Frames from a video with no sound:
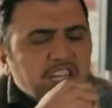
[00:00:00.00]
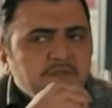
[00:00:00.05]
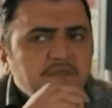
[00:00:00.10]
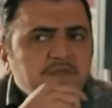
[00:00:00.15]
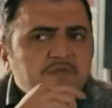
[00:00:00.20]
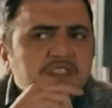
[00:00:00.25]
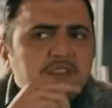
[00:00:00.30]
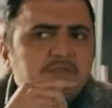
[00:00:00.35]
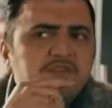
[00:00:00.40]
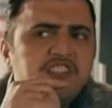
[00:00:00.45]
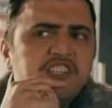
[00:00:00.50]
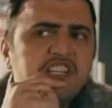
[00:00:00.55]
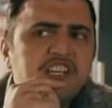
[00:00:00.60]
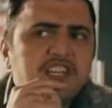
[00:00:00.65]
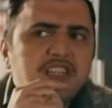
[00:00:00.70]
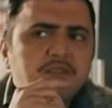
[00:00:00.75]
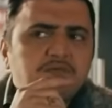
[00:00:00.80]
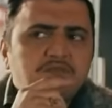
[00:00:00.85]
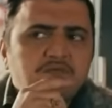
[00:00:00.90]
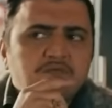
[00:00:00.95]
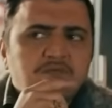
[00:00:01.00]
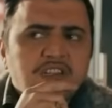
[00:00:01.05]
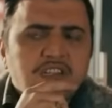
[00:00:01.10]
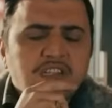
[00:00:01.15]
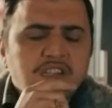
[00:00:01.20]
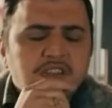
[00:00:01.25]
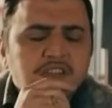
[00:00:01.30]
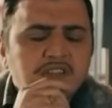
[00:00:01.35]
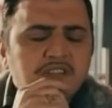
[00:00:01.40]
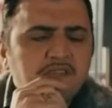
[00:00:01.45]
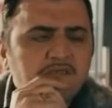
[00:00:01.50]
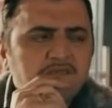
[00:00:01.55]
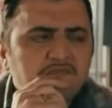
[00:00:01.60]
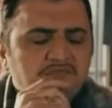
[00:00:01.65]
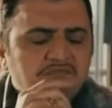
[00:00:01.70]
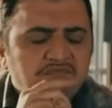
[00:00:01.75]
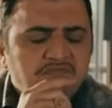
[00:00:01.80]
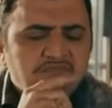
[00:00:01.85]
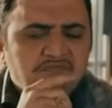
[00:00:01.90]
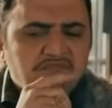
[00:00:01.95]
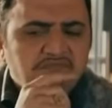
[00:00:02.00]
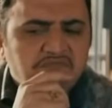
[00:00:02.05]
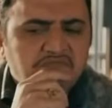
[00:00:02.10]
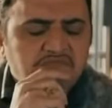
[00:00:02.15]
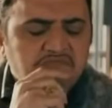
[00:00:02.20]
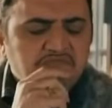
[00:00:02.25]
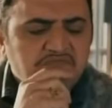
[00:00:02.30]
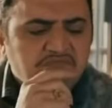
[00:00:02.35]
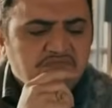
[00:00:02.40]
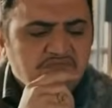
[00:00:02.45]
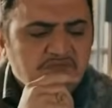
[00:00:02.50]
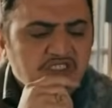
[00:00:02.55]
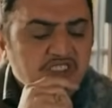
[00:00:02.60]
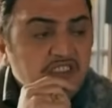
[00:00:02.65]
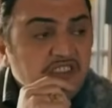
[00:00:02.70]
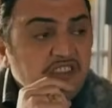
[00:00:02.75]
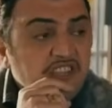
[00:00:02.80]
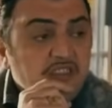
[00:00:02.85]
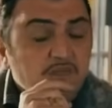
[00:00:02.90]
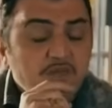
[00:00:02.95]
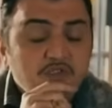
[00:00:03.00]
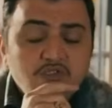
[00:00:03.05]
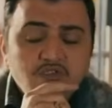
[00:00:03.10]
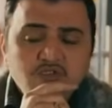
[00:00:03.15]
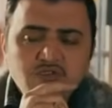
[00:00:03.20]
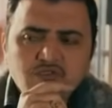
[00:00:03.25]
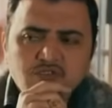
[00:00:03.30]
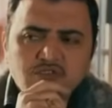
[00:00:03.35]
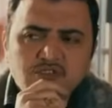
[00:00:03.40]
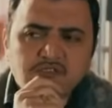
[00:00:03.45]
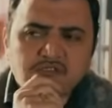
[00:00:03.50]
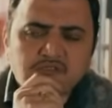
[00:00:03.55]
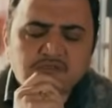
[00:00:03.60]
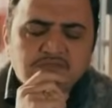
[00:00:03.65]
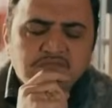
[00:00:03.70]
Hilmi buna bir çare bulmalı. Hmm. Hilmi düşünüyor.